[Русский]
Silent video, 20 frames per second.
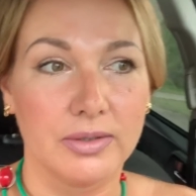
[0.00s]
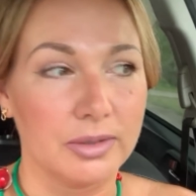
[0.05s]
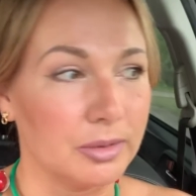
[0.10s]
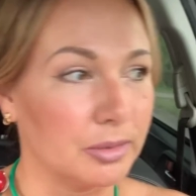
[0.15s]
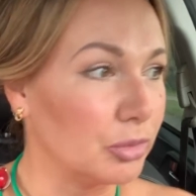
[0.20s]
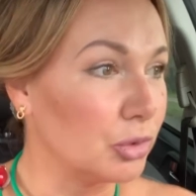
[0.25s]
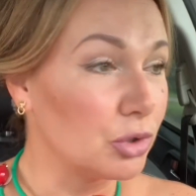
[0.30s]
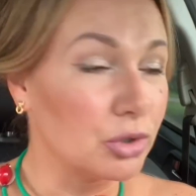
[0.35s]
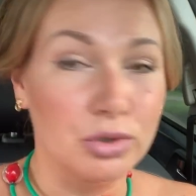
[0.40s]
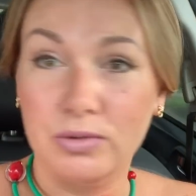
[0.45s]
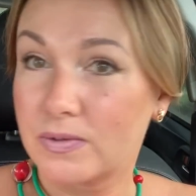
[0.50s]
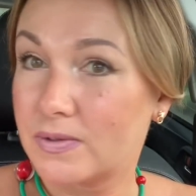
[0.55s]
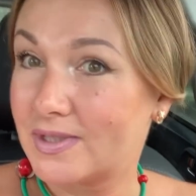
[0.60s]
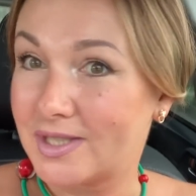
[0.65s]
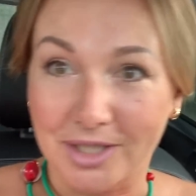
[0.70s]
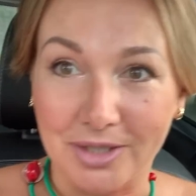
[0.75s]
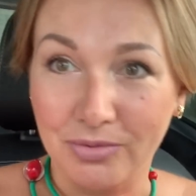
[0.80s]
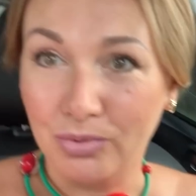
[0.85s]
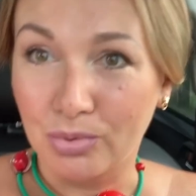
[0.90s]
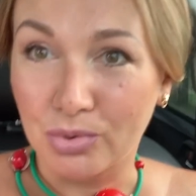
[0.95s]
будет
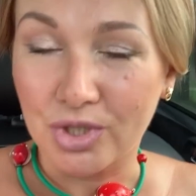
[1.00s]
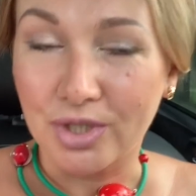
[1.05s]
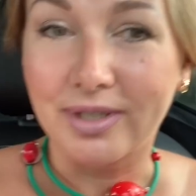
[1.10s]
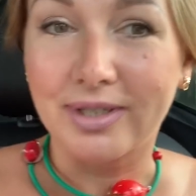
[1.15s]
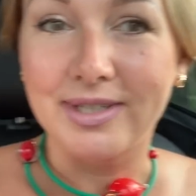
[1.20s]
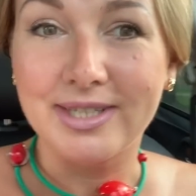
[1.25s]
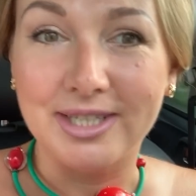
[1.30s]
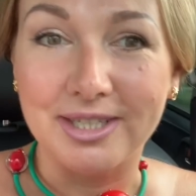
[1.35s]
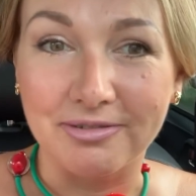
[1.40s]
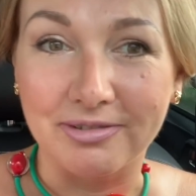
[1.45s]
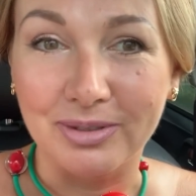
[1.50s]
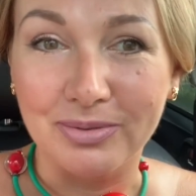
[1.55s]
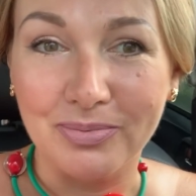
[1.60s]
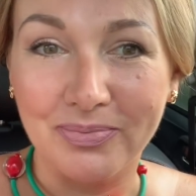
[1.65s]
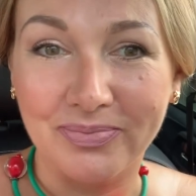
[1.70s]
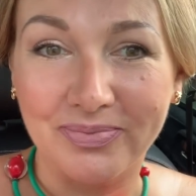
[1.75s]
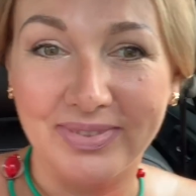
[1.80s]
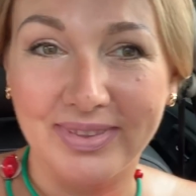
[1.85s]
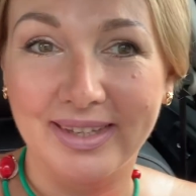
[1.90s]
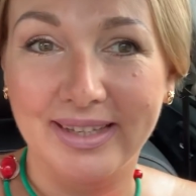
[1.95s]
все равно очень красиво.
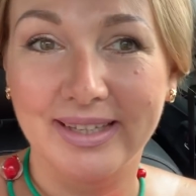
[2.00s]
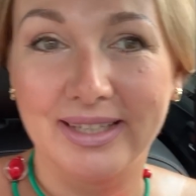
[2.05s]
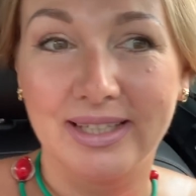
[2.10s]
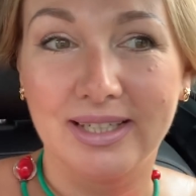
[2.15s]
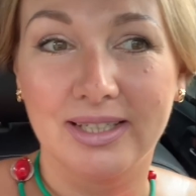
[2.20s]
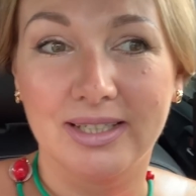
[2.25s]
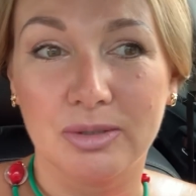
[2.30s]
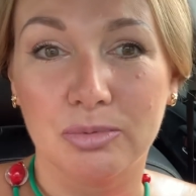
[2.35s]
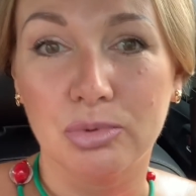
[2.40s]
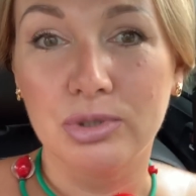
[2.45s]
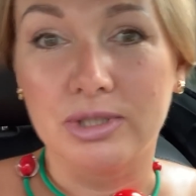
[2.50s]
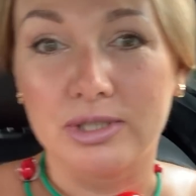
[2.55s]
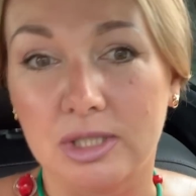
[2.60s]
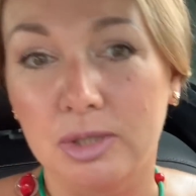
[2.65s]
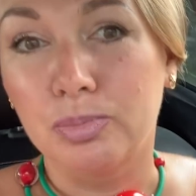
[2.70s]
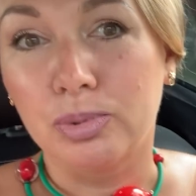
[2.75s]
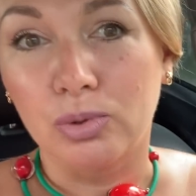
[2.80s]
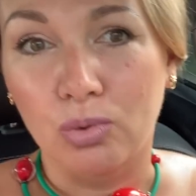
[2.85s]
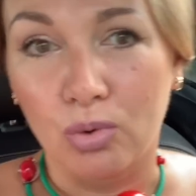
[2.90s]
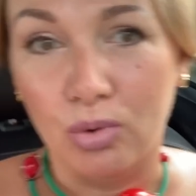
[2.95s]
Будет
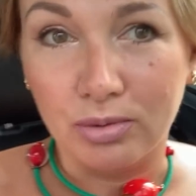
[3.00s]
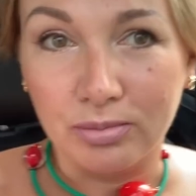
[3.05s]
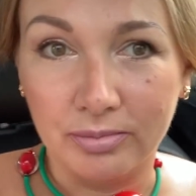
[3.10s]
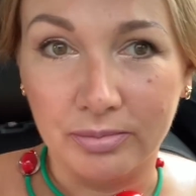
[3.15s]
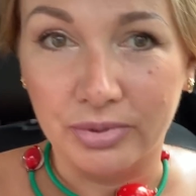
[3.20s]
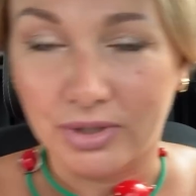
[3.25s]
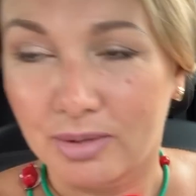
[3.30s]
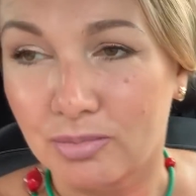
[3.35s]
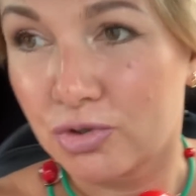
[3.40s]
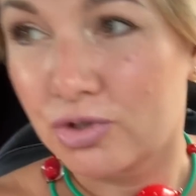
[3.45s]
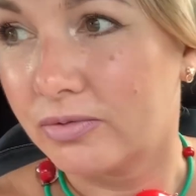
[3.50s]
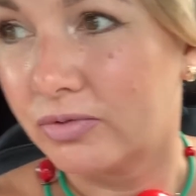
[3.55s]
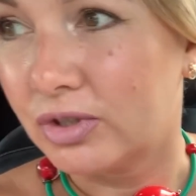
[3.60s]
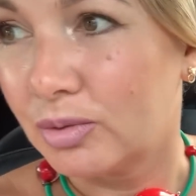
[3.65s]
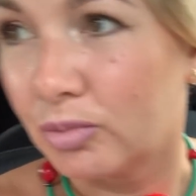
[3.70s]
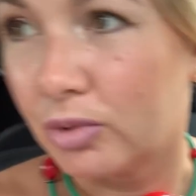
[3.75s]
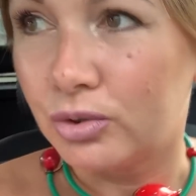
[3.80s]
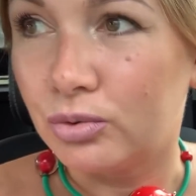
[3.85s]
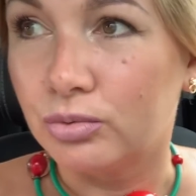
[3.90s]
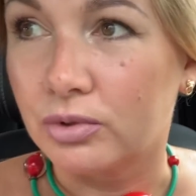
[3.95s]
тепло, потому что в
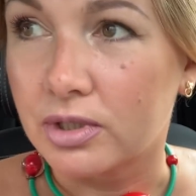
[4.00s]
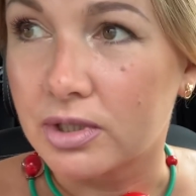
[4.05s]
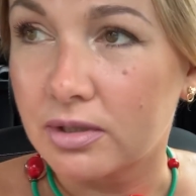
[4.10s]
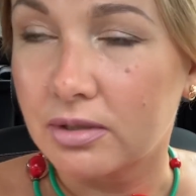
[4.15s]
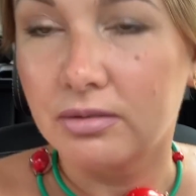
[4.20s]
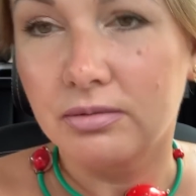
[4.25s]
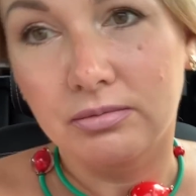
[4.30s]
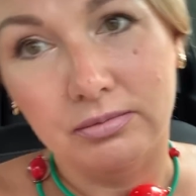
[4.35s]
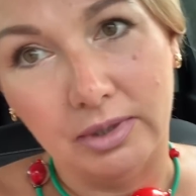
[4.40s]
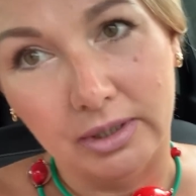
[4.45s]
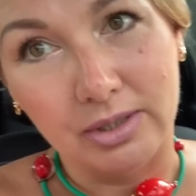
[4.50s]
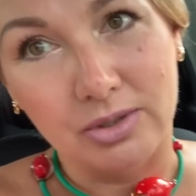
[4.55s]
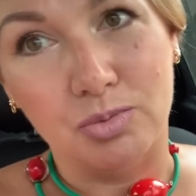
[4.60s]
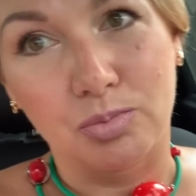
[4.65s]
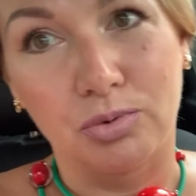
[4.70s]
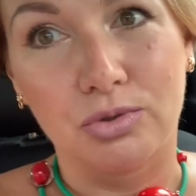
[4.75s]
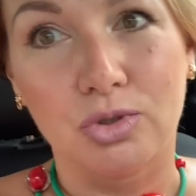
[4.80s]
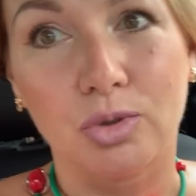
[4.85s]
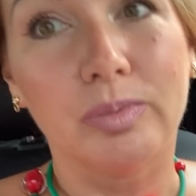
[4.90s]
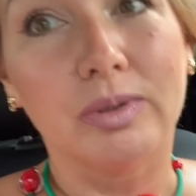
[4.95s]
этом году у нас, надеюсь,
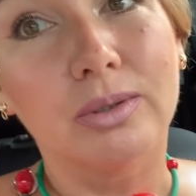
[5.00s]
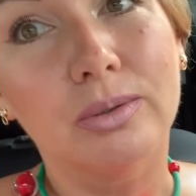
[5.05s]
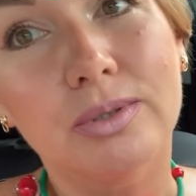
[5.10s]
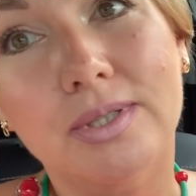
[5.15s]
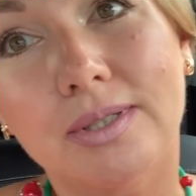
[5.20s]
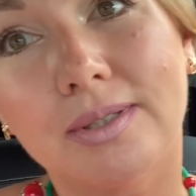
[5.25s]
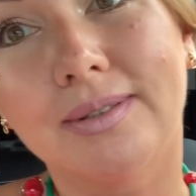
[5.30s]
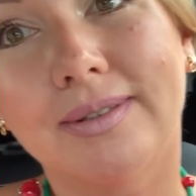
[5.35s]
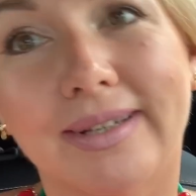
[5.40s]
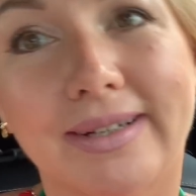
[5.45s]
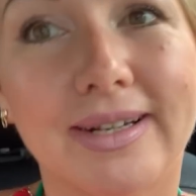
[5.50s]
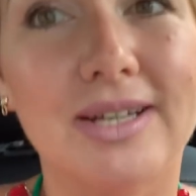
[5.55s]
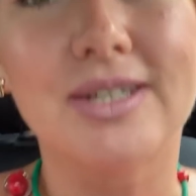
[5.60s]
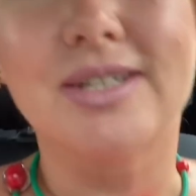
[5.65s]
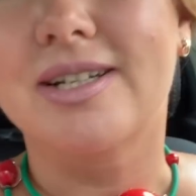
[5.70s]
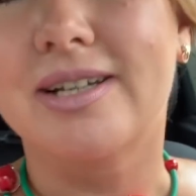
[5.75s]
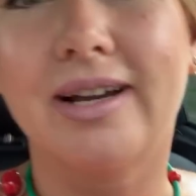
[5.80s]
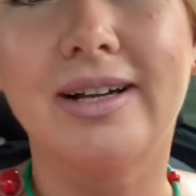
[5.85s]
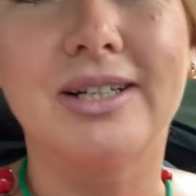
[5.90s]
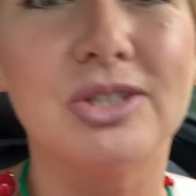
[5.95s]
будет теплая осень, такая
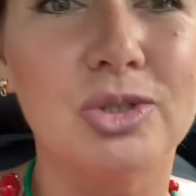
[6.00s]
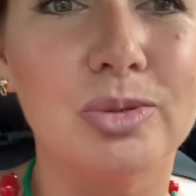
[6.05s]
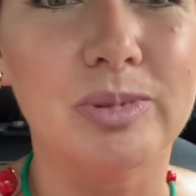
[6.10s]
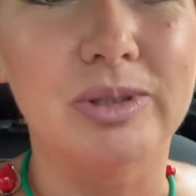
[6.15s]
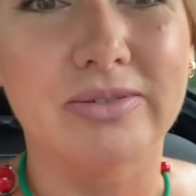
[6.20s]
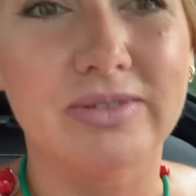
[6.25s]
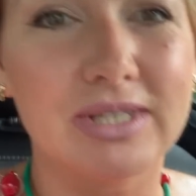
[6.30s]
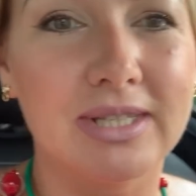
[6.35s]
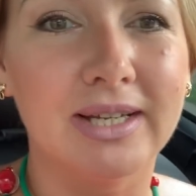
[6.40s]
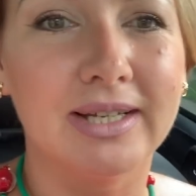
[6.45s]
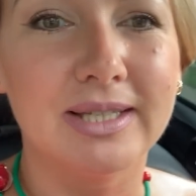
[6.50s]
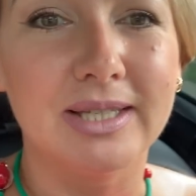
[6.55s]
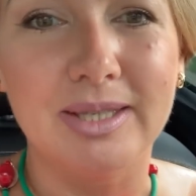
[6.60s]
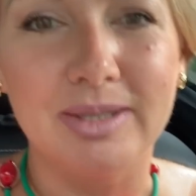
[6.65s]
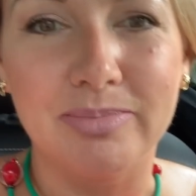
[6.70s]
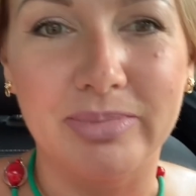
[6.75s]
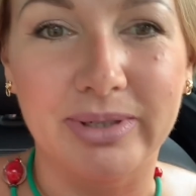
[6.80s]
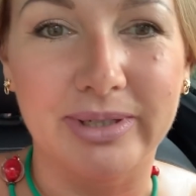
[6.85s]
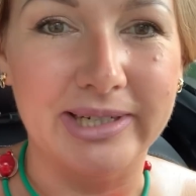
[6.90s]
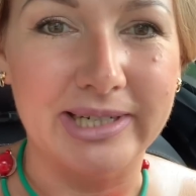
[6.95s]
же, как и теплая весна
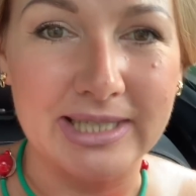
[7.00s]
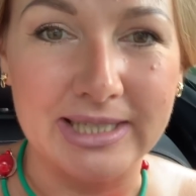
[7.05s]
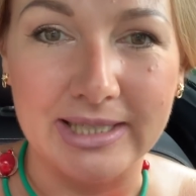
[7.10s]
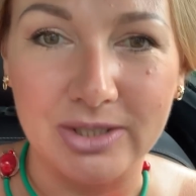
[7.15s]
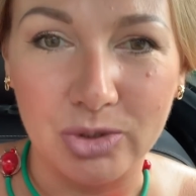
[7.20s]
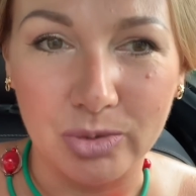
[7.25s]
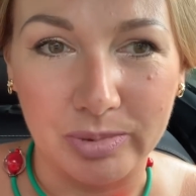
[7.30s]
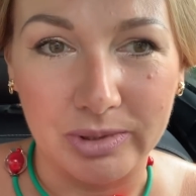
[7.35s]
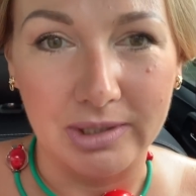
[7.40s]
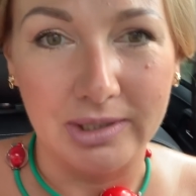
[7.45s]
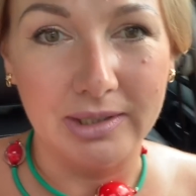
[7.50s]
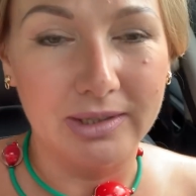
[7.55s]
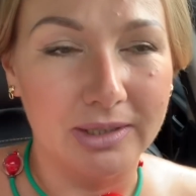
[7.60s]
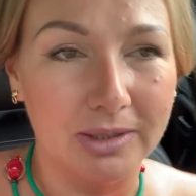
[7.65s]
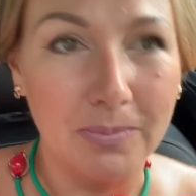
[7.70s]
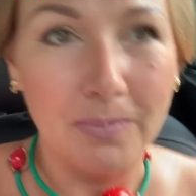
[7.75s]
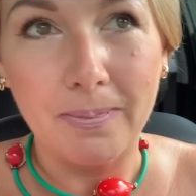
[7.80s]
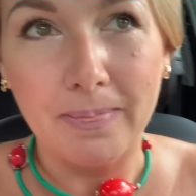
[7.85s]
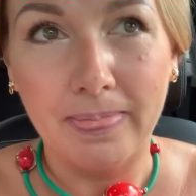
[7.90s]
и прекрасное теплое лето.